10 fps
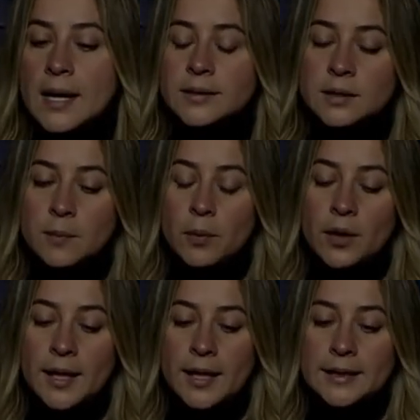este
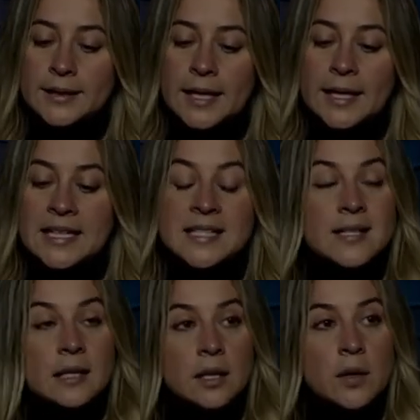tipo de
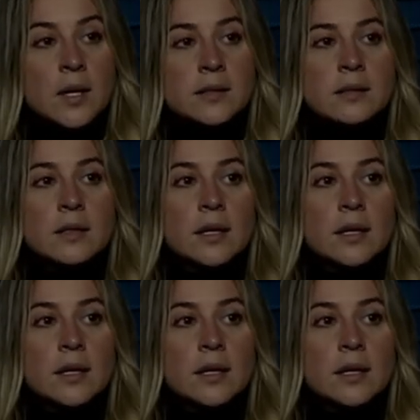iniciativas